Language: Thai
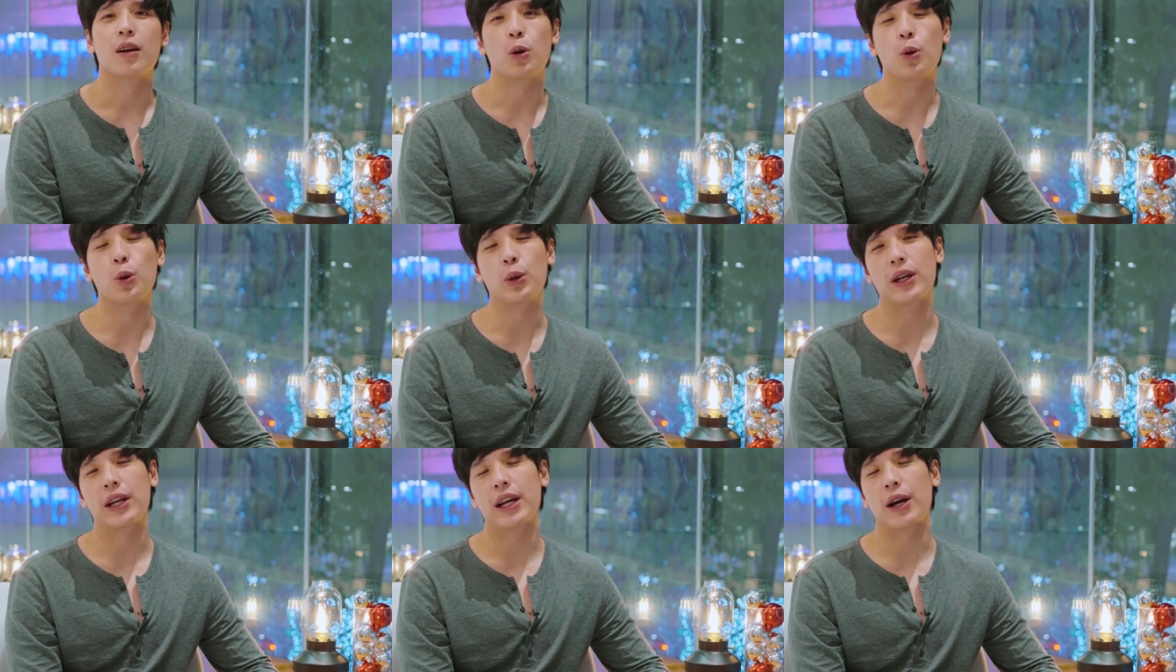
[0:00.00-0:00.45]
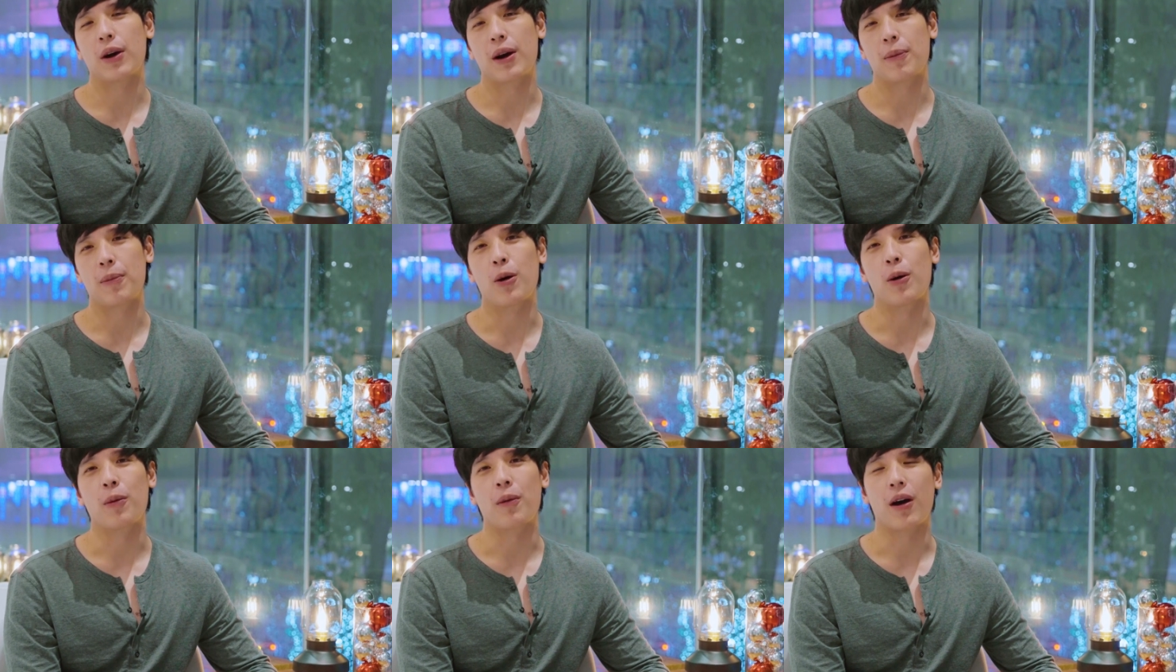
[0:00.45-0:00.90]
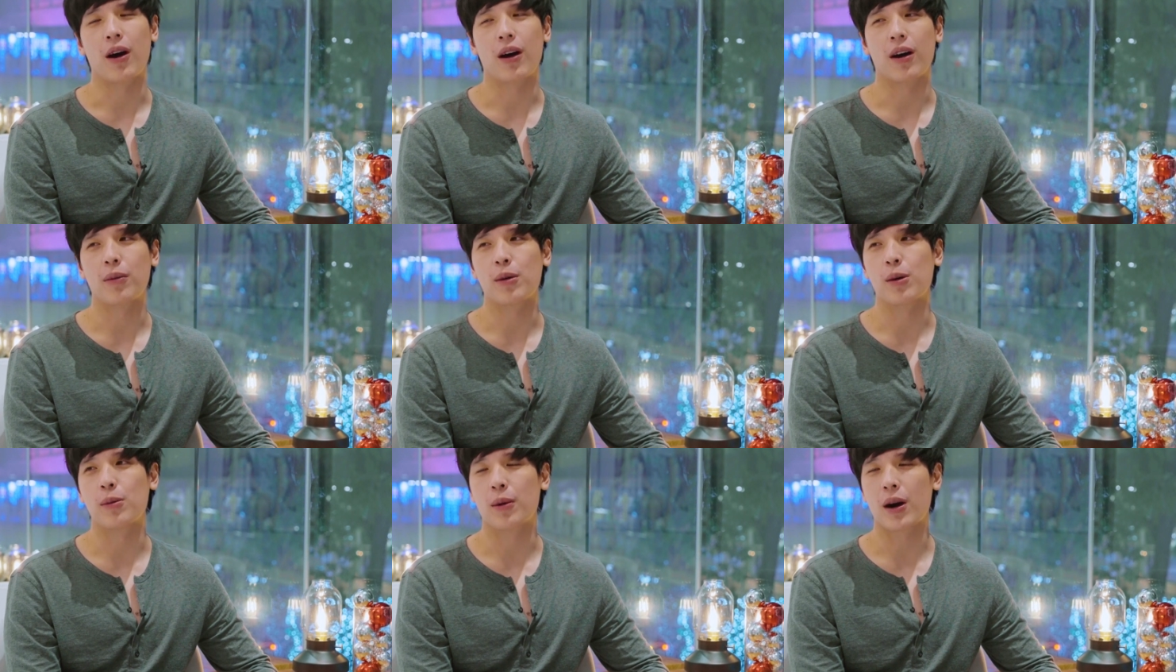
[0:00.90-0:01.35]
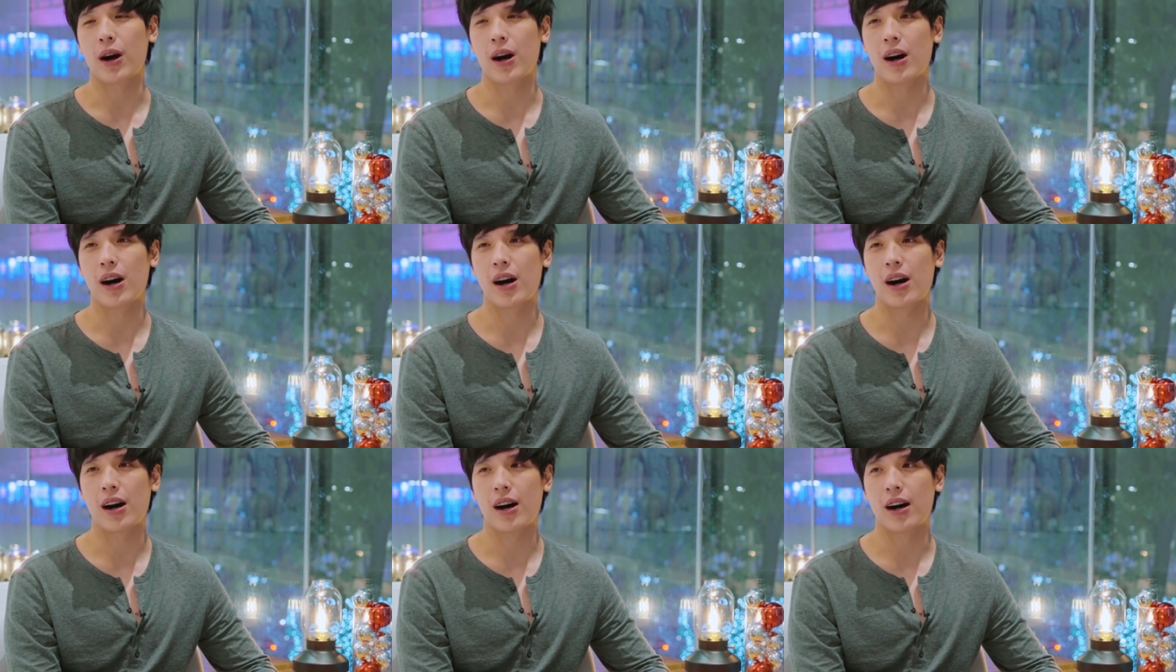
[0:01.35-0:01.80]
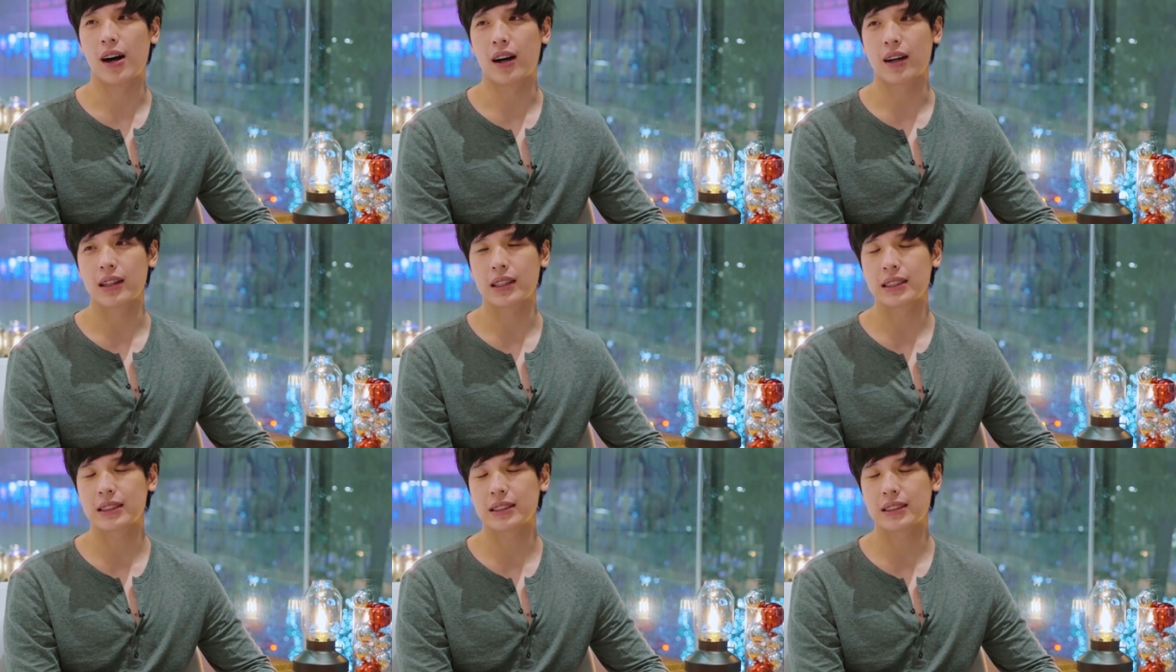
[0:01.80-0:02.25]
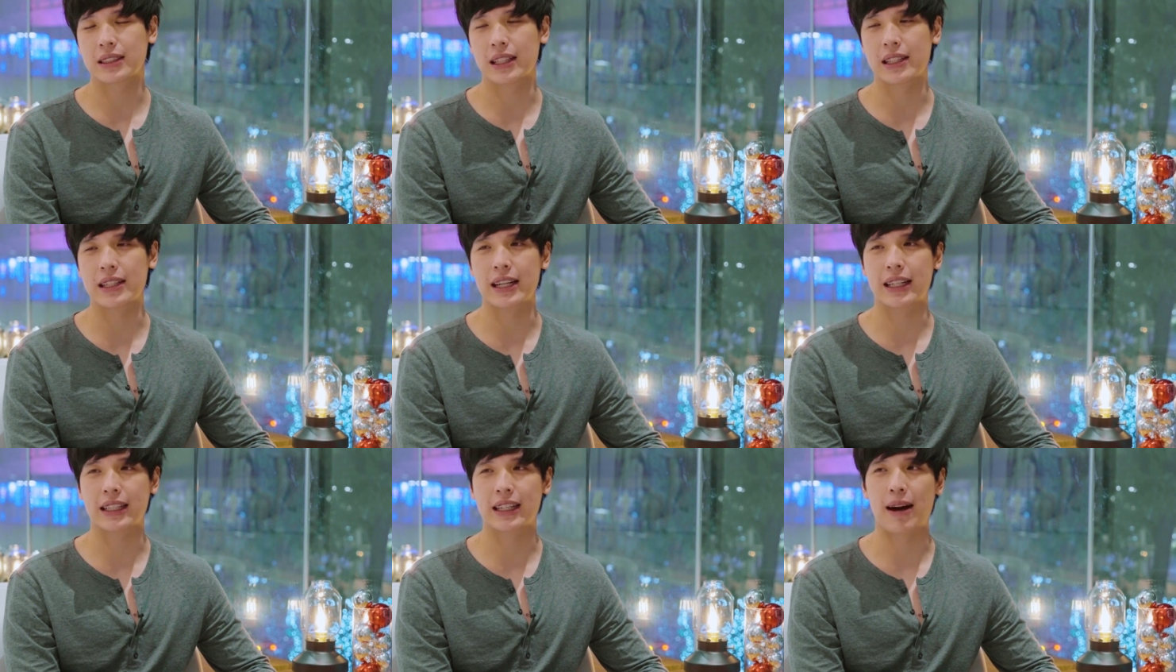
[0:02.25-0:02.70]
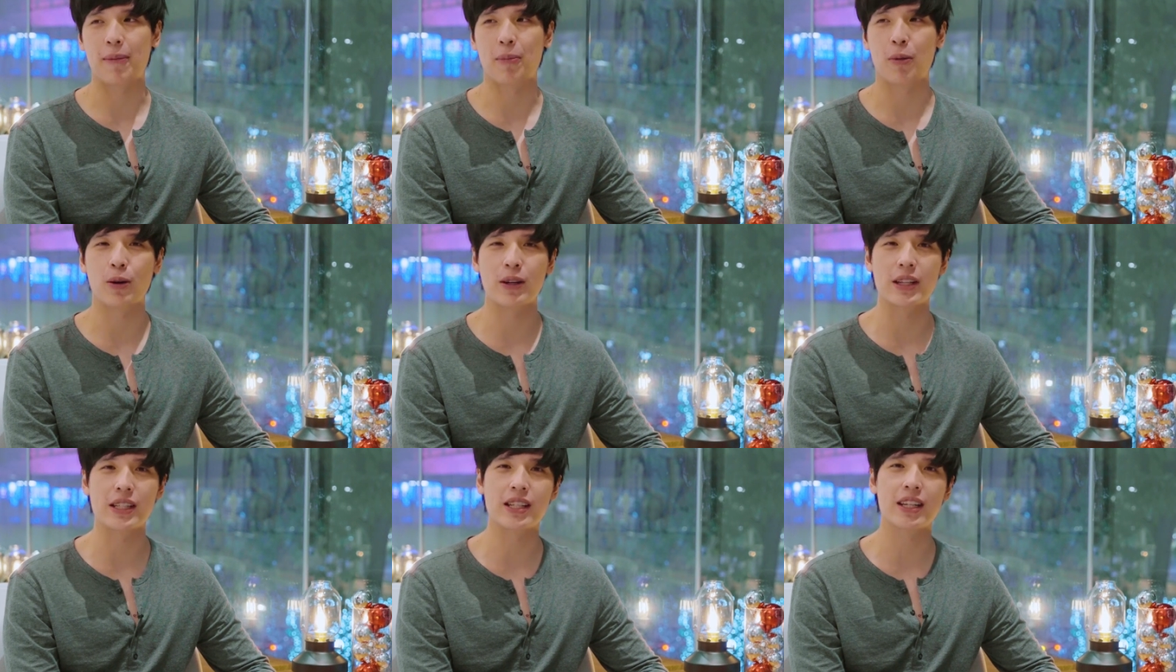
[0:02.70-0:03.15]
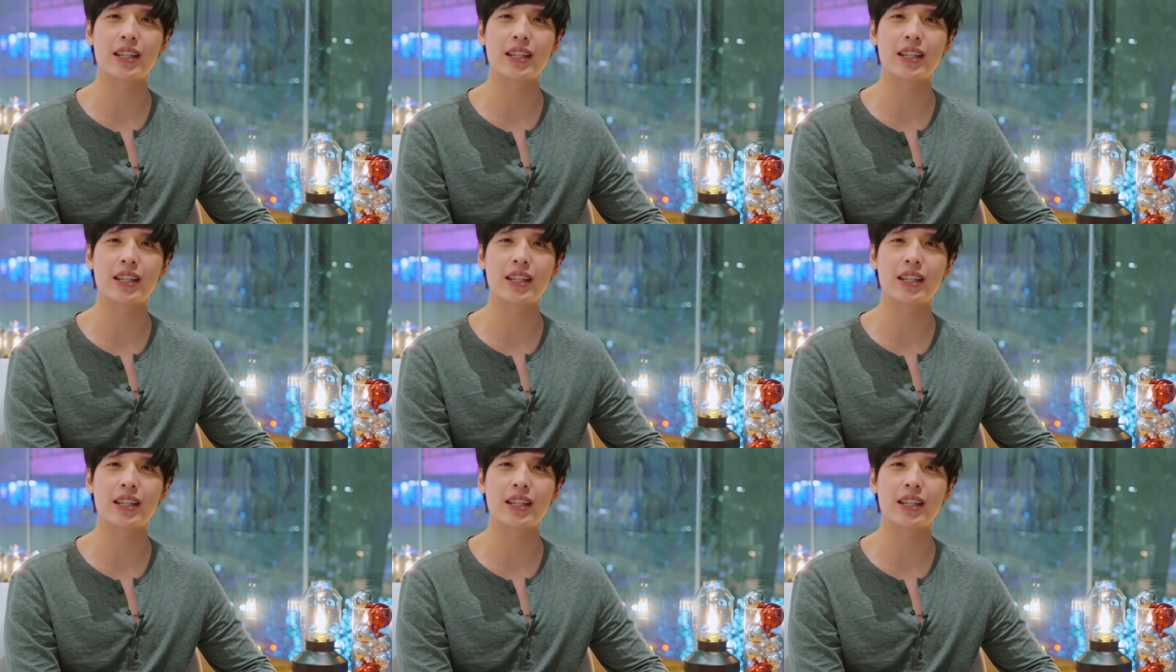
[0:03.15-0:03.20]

รุ่นเดียวกับผมเหรอผมก็สนิทกับคนที่